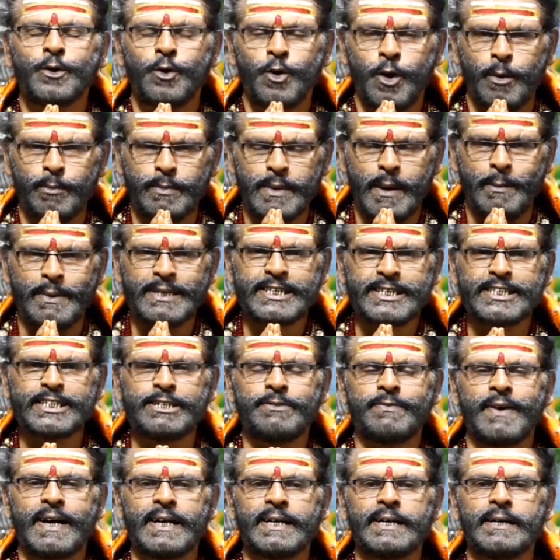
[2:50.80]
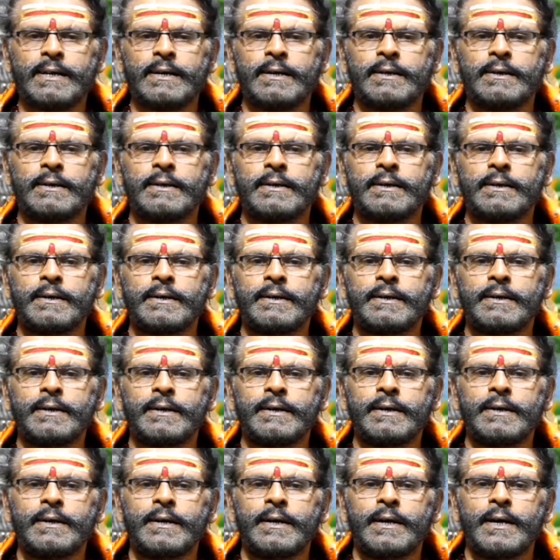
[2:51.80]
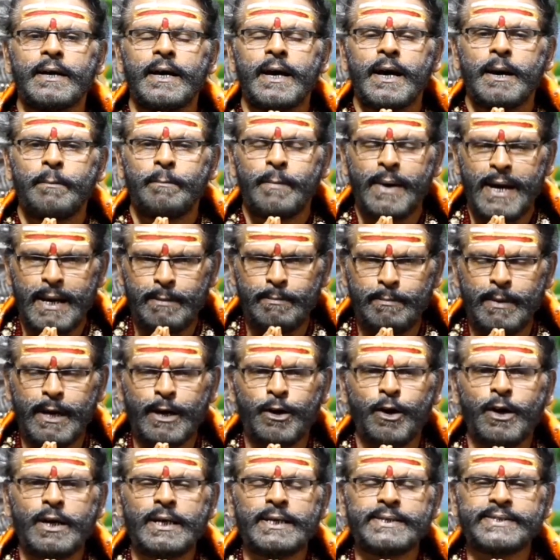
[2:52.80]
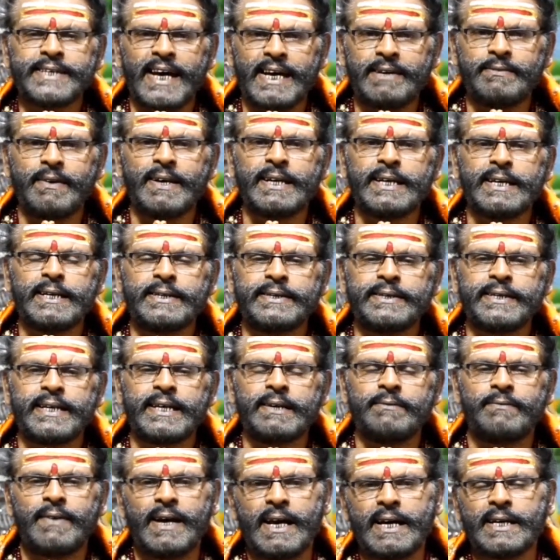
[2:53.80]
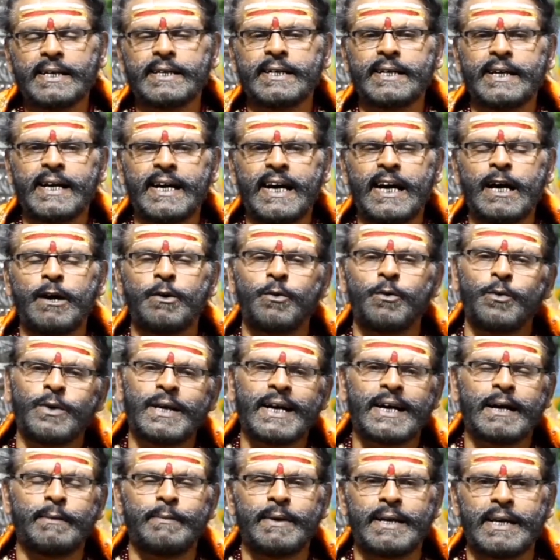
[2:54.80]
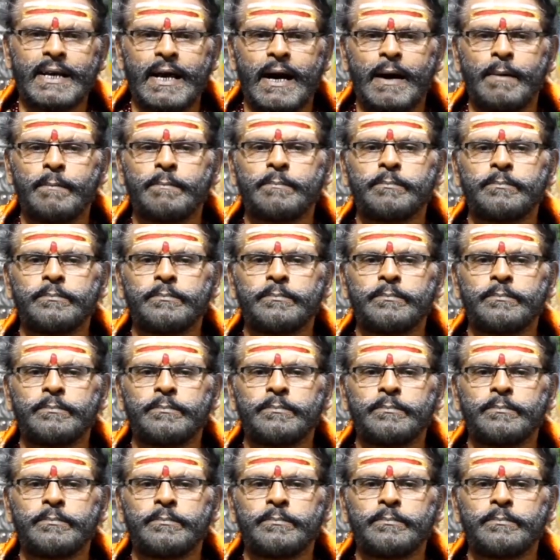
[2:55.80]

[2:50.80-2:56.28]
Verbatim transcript: ஓம் நமச்சிவாய மேன்மைகள் சைவ நீதி விளங்குக உலகமெல்லாம்